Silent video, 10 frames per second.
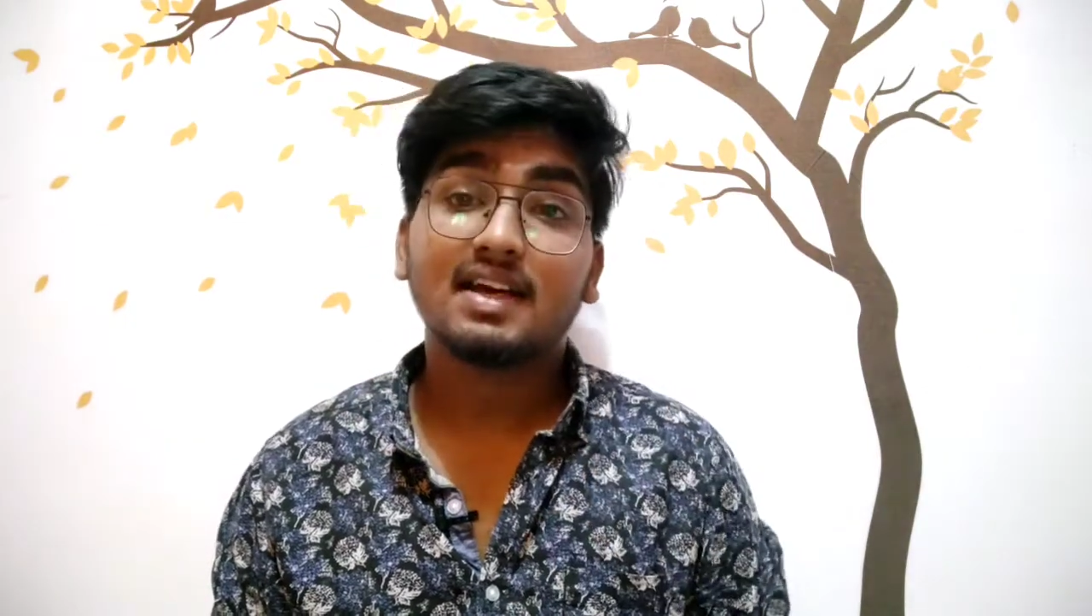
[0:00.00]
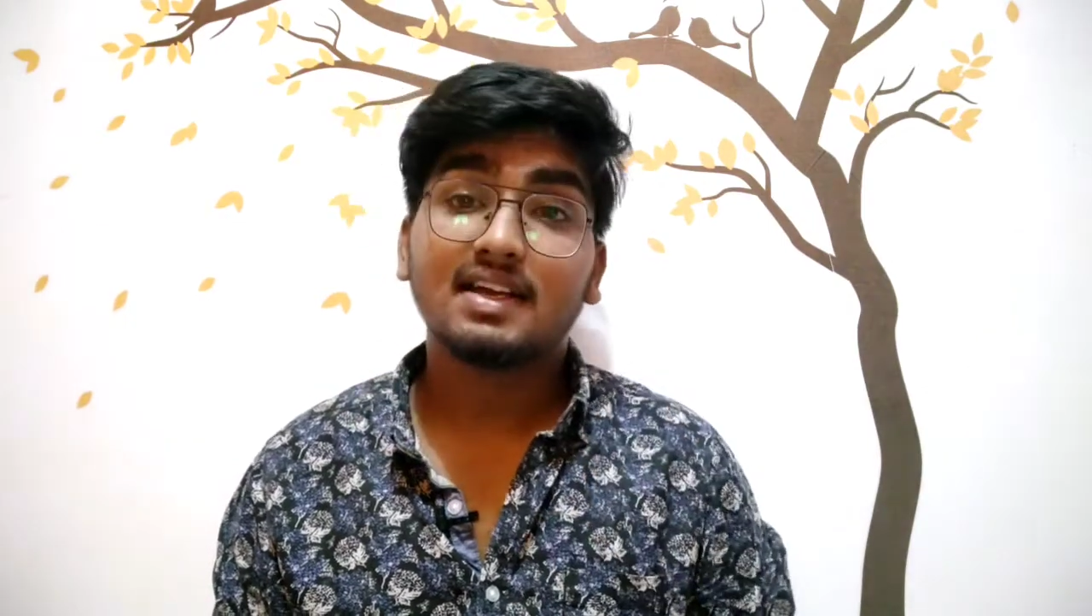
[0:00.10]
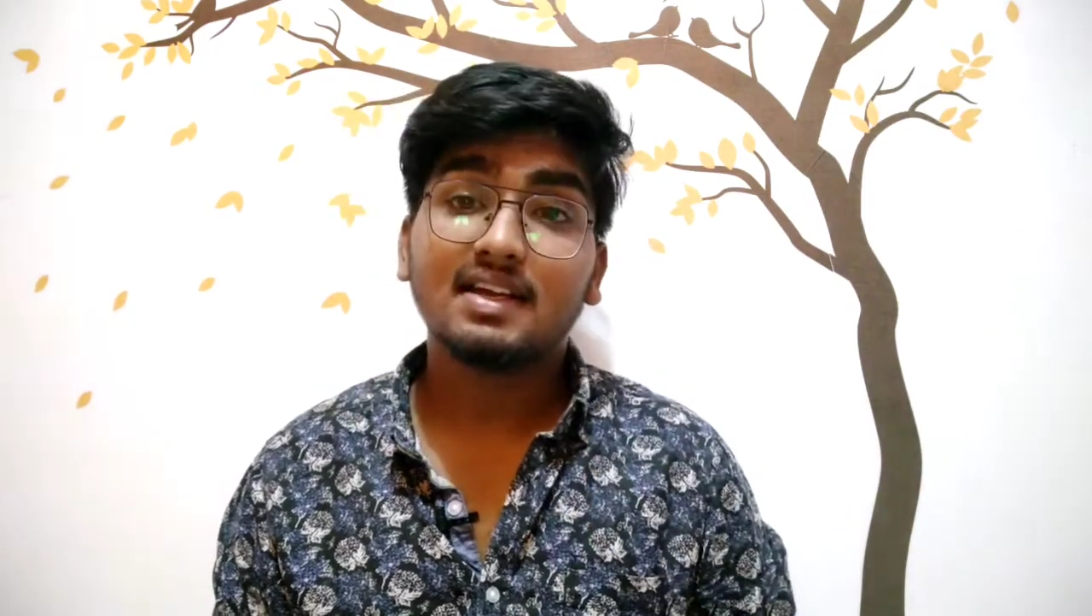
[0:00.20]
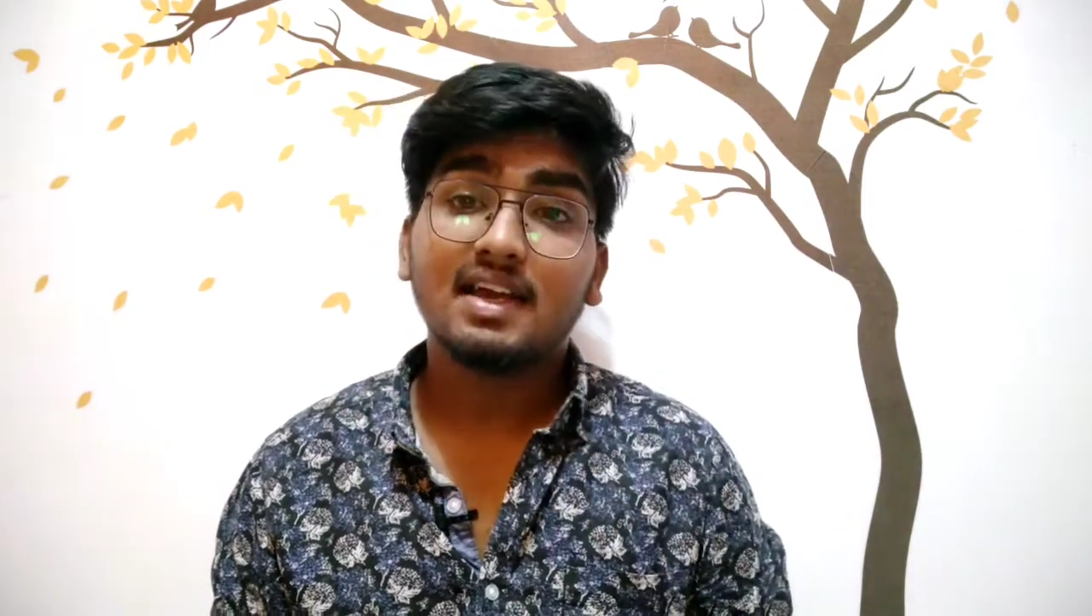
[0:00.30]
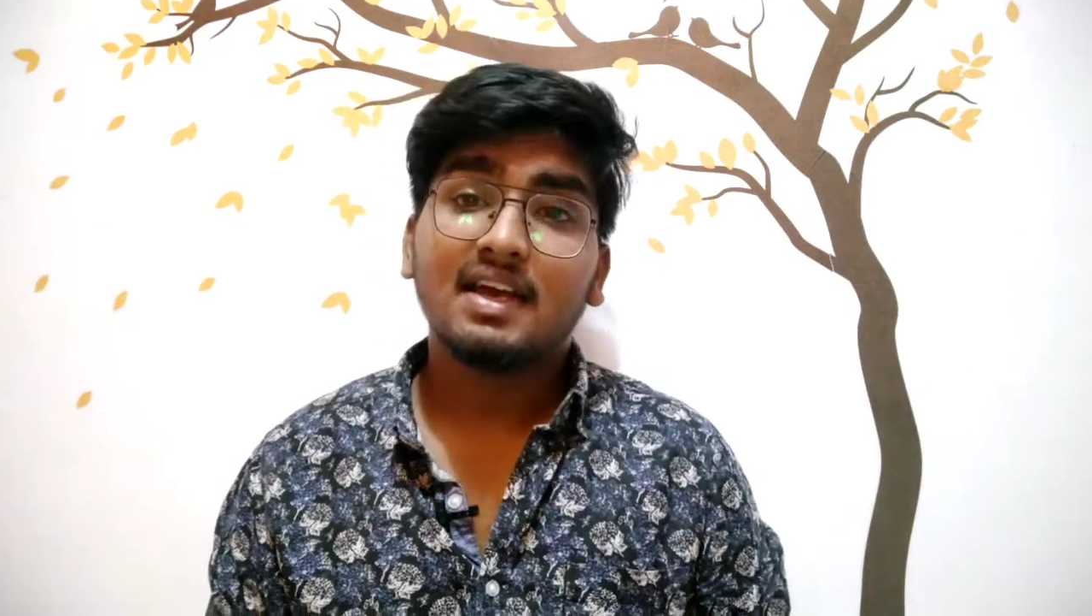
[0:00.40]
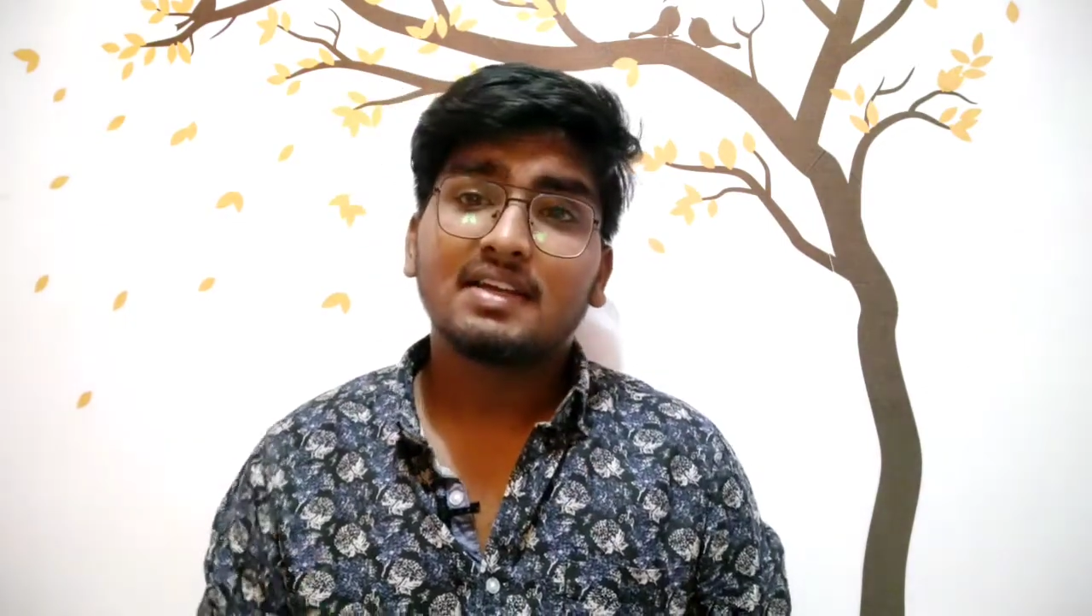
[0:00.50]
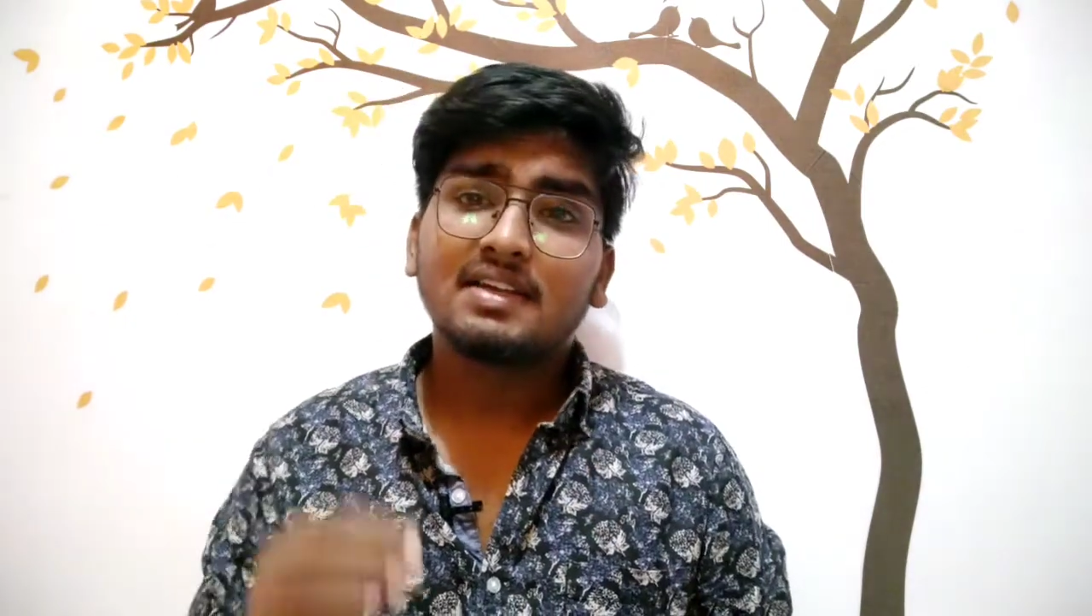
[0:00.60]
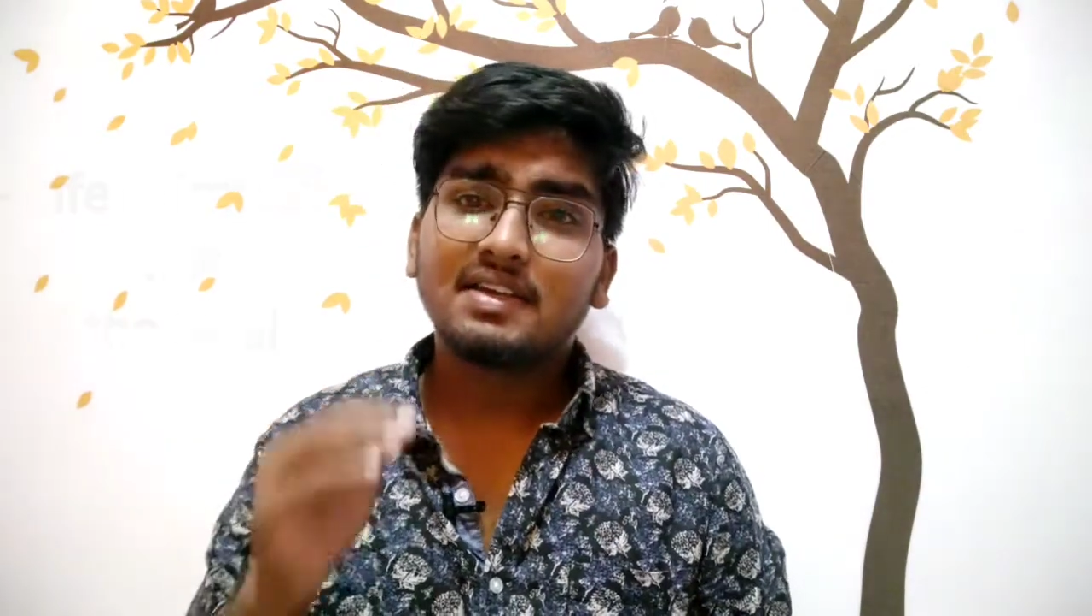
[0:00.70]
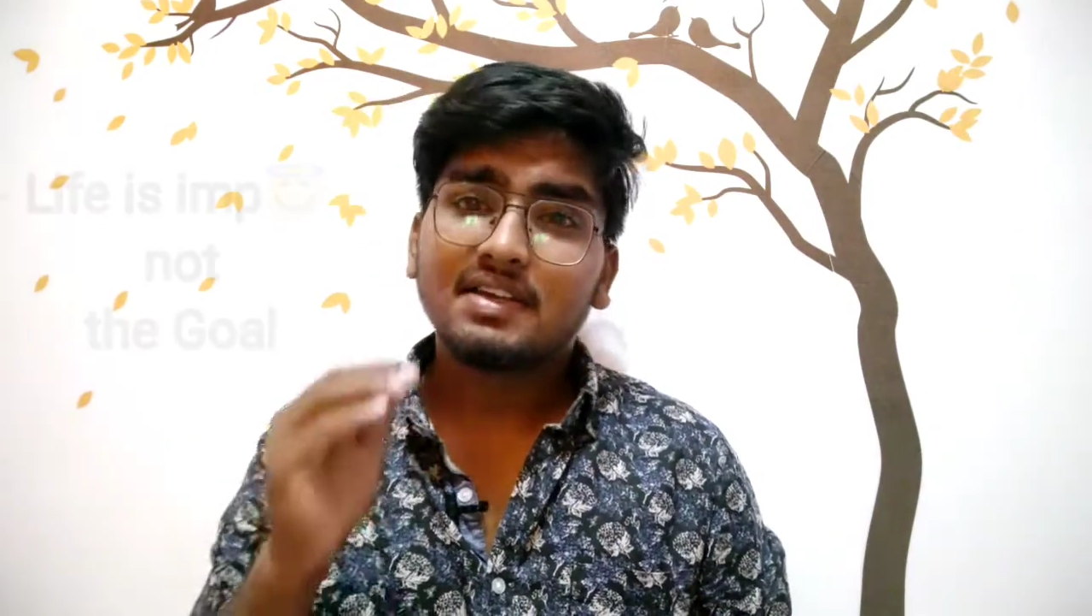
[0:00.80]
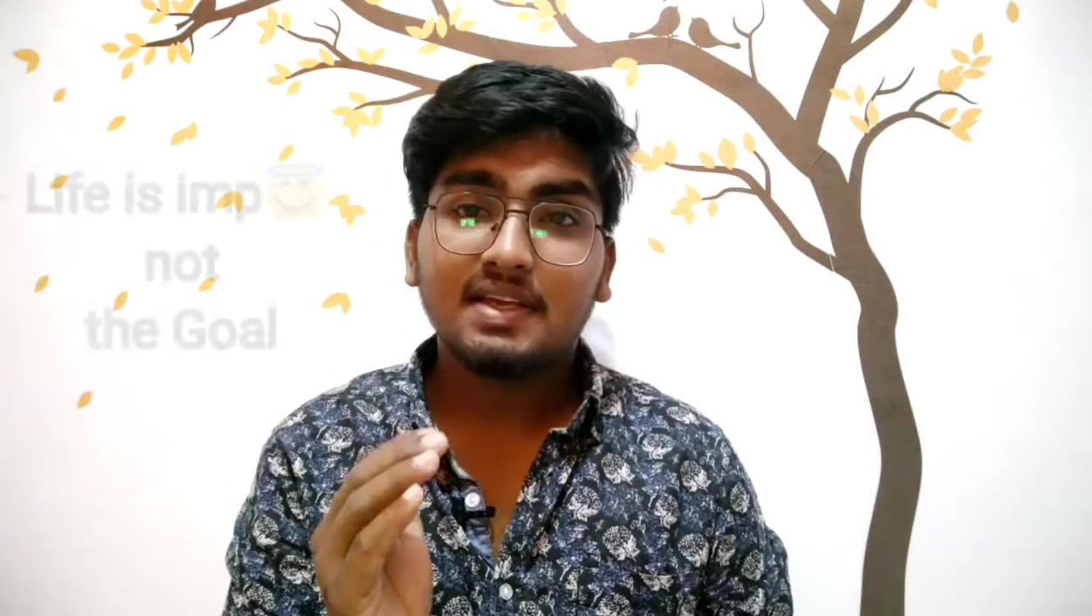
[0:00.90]
है
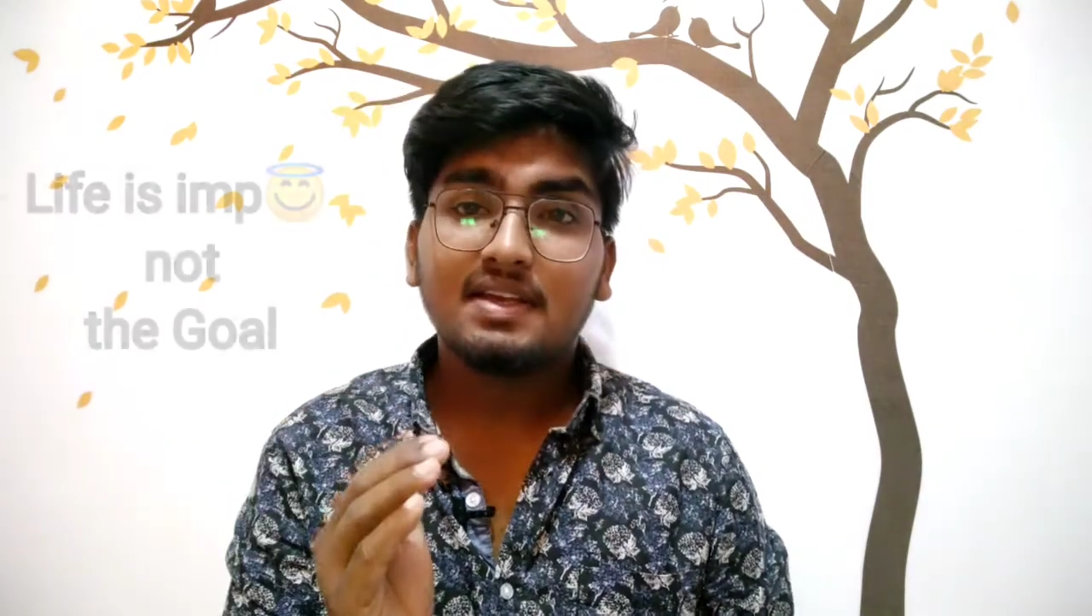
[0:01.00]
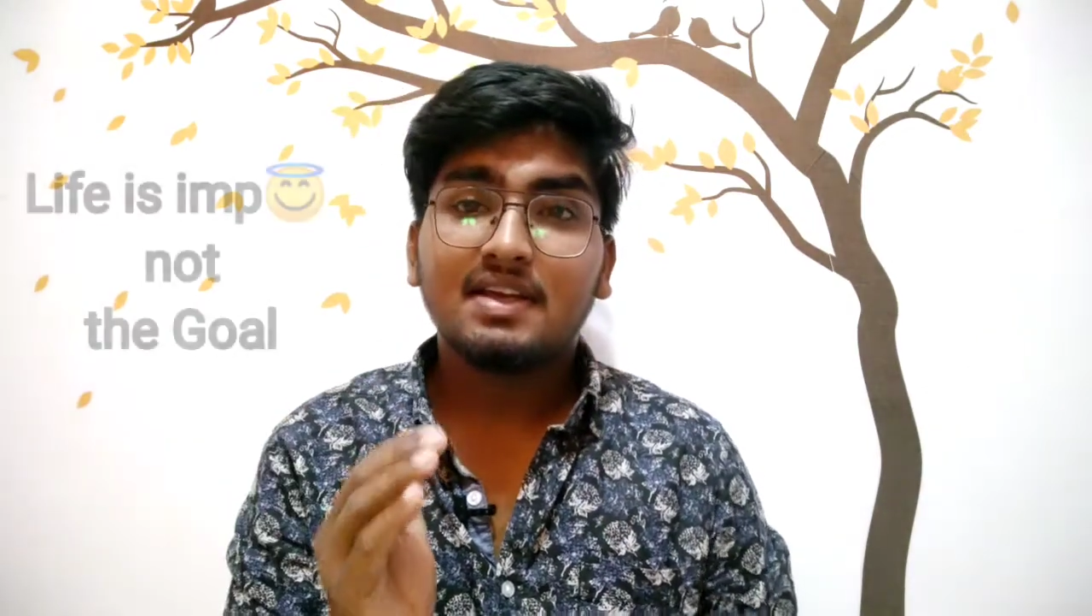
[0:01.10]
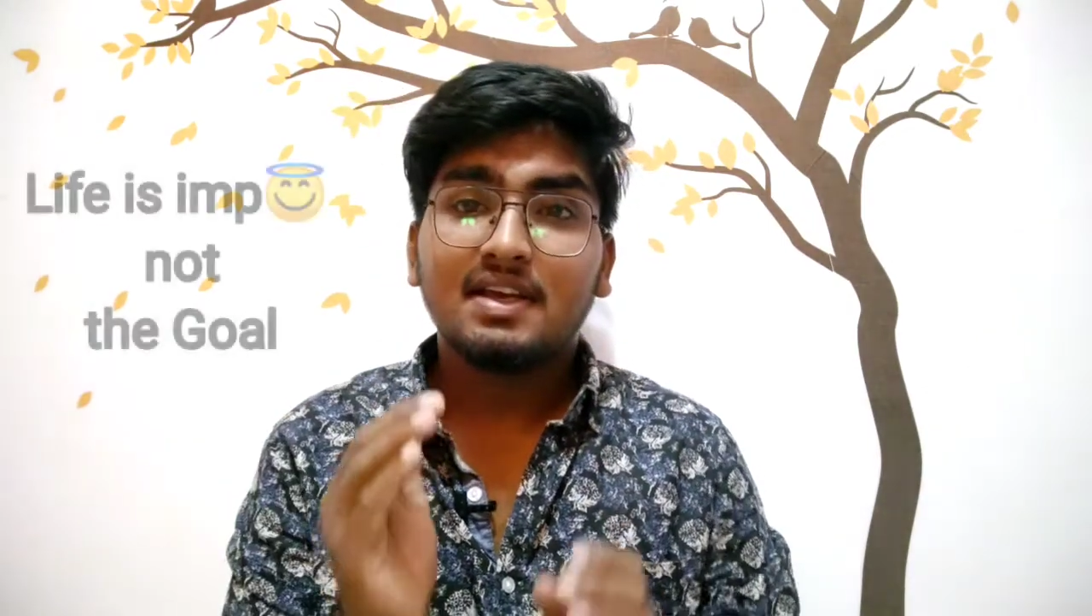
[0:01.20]
कि